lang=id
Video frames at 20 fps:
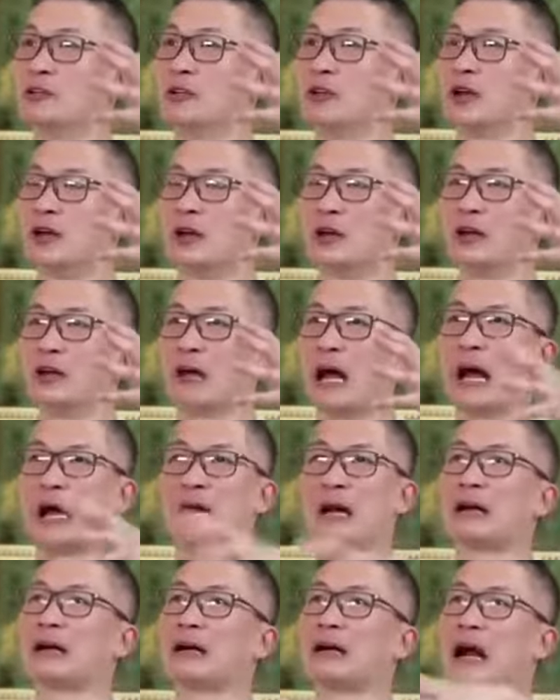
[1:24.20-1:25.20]
eh,
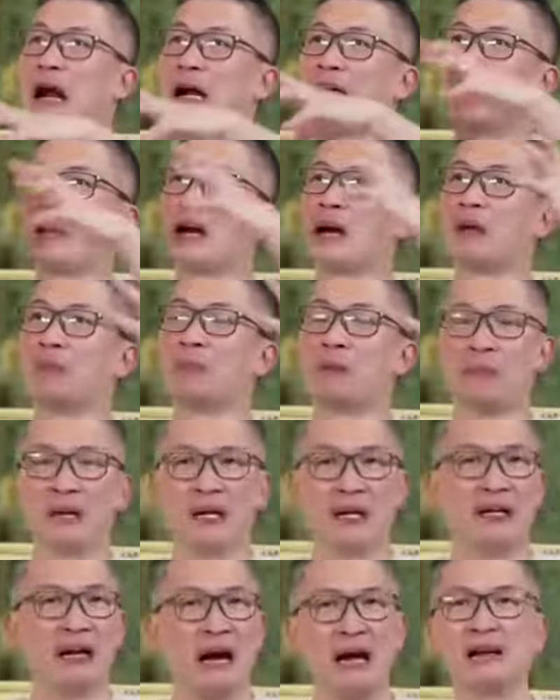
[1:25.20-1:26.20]
akan ada
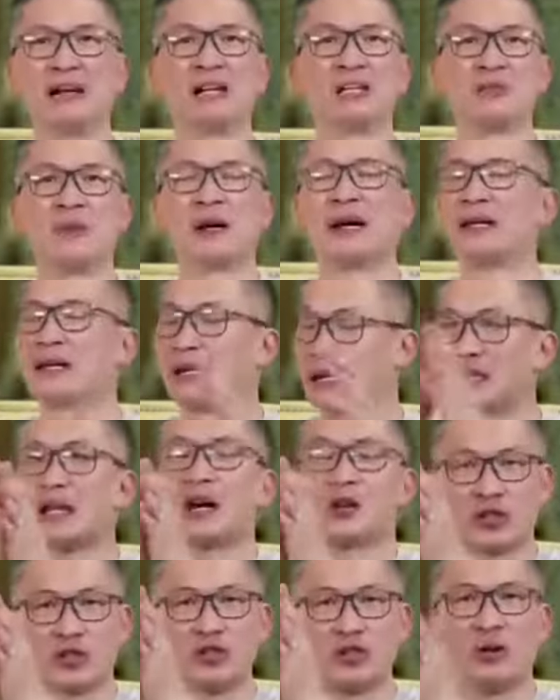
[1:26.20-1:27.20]
pemilihan dan sebagainya.
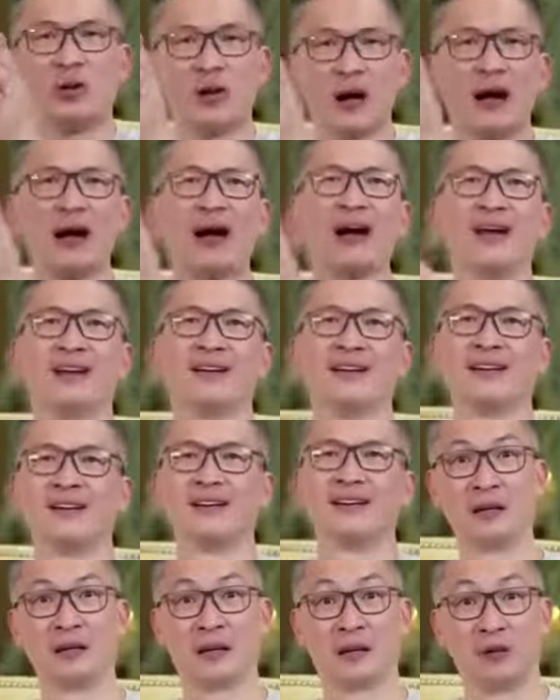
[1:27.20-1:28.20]
Kita harus doa
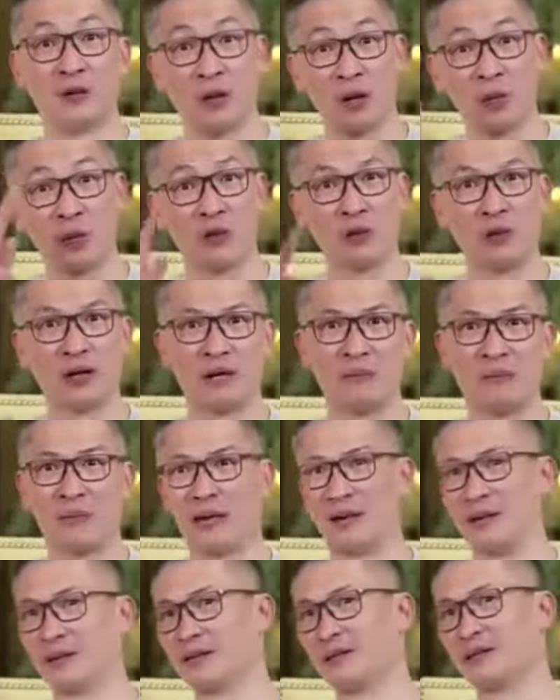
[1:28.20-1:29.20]

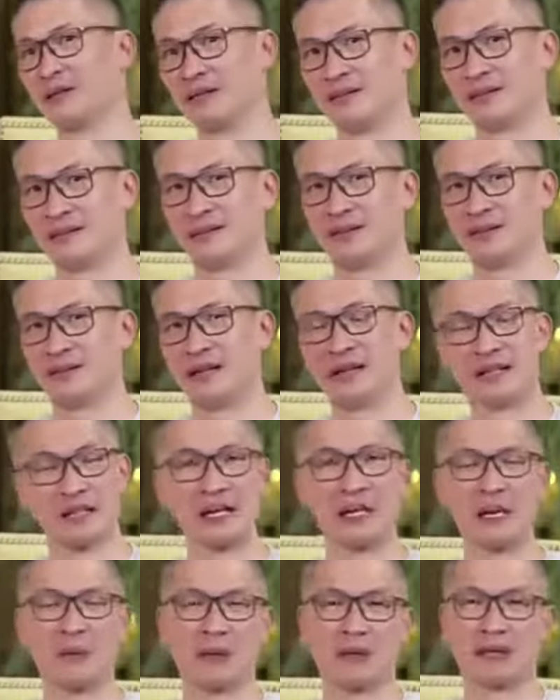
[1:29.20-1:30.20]
2025 yang
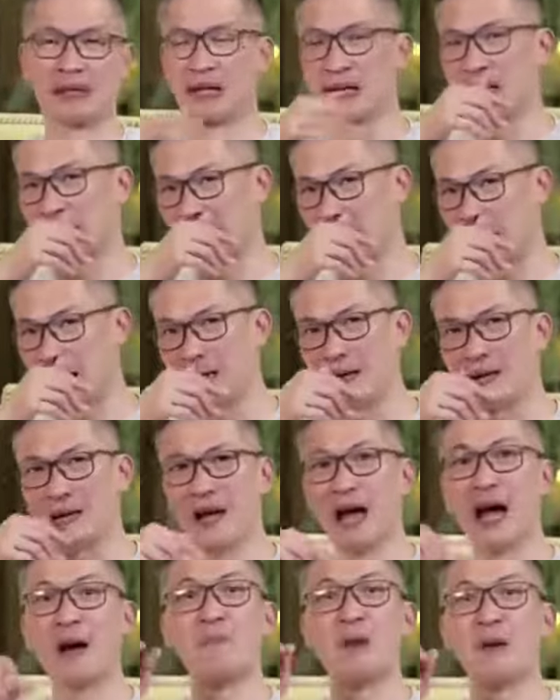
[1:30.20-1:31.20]
saya dapatkan adalah
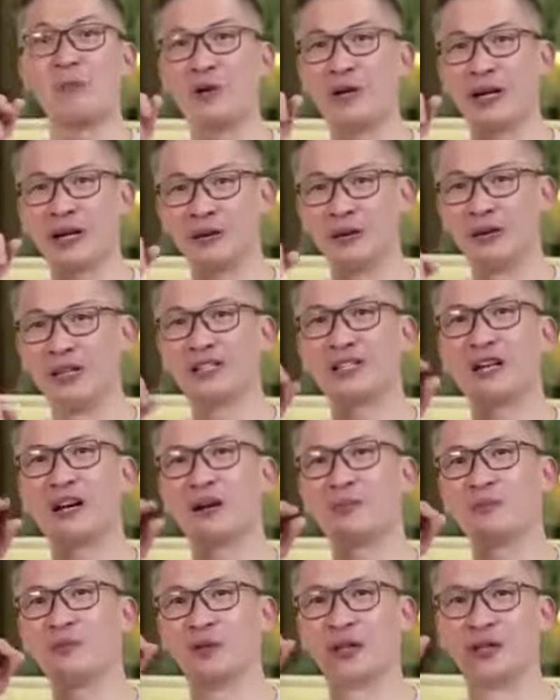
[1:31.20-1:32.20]
apapun Indonesia
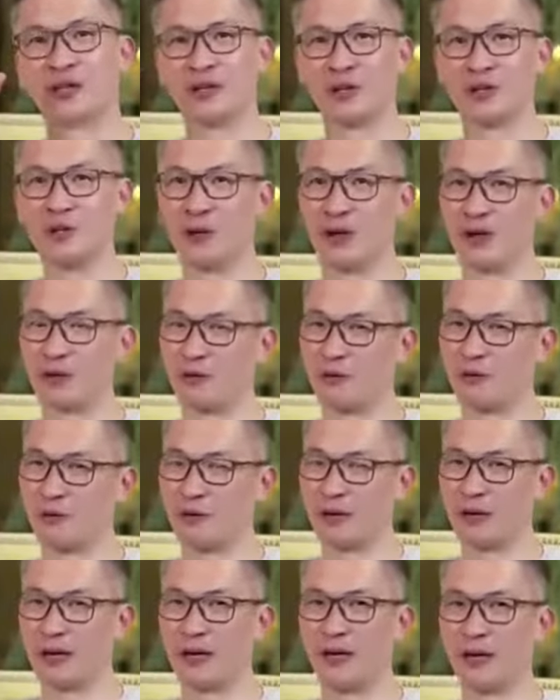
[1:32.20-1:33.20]
akan mudah terjual klub,
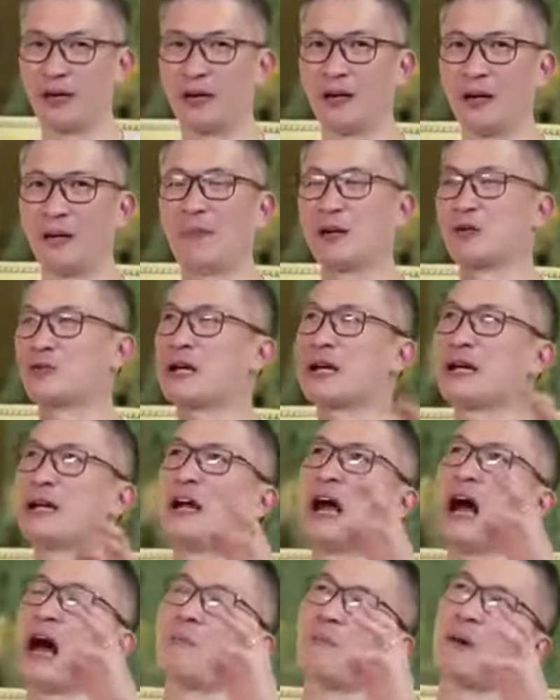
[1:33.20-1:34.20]
uh, eh, maksudnya
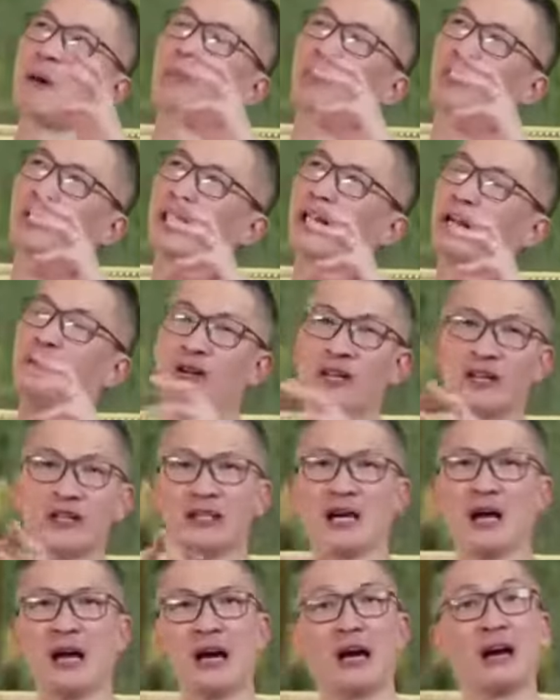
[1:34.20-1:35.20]
apapun
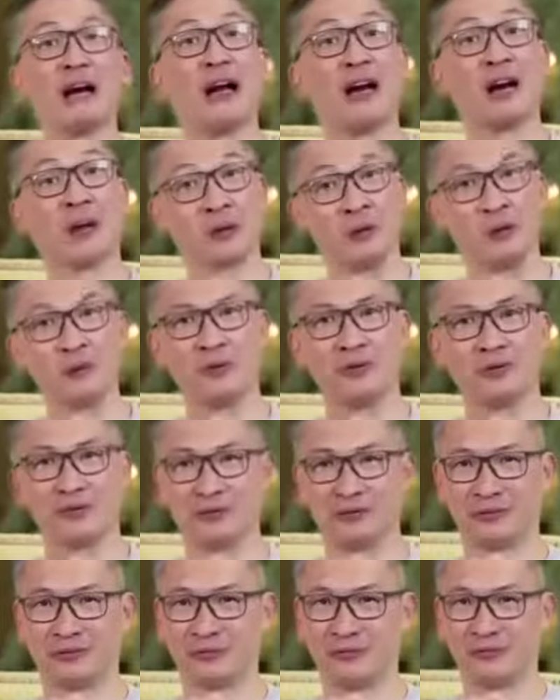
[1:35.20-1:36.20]
Indonesia akan laku
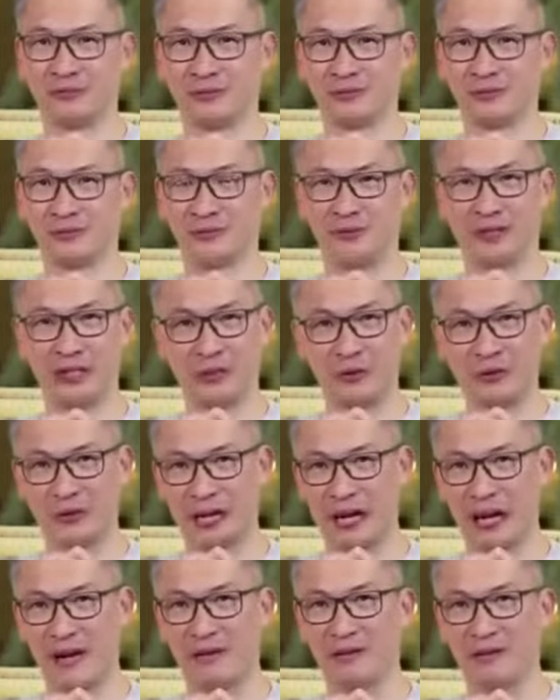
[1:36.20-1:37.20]
di dunia.